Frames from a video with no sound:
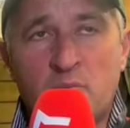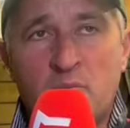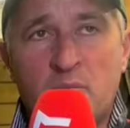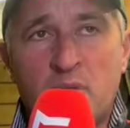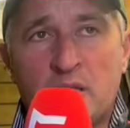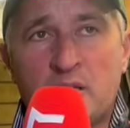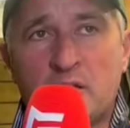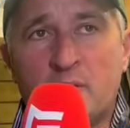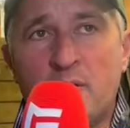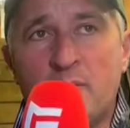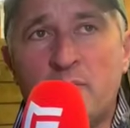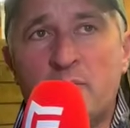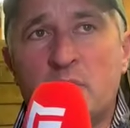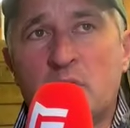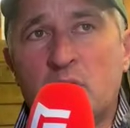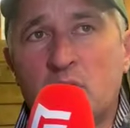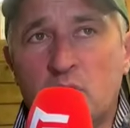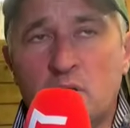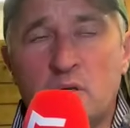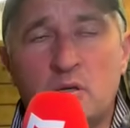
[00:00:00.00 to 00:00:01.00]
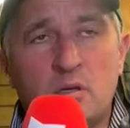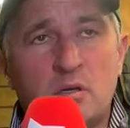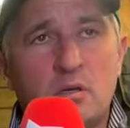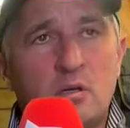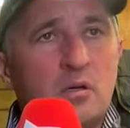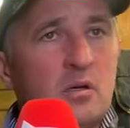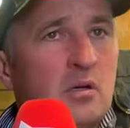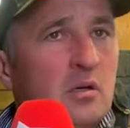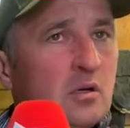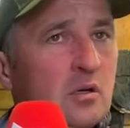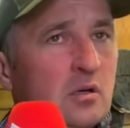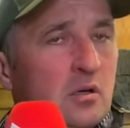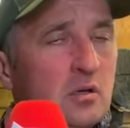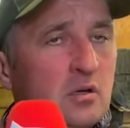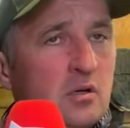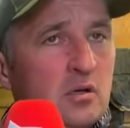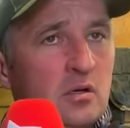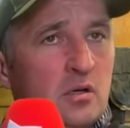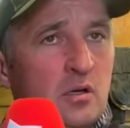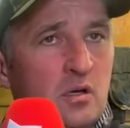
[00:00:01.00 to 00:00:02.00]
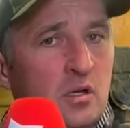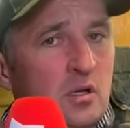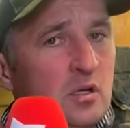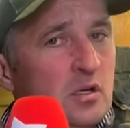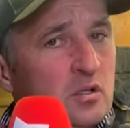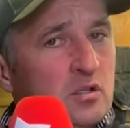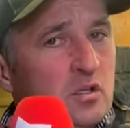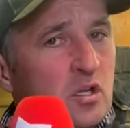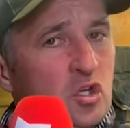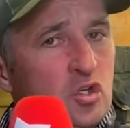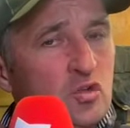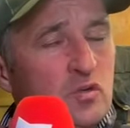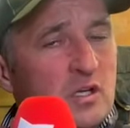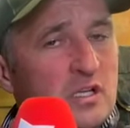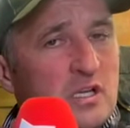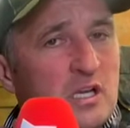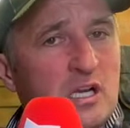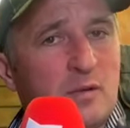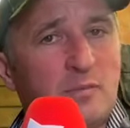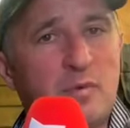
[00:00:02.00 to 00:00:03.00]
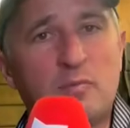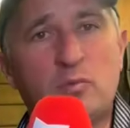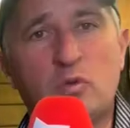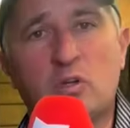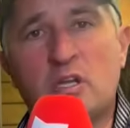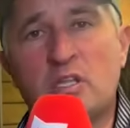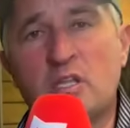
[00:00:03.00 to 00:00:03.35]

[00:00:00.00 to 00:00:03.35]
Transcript: Mais quand même, euh, c'est un cheval qui est capable de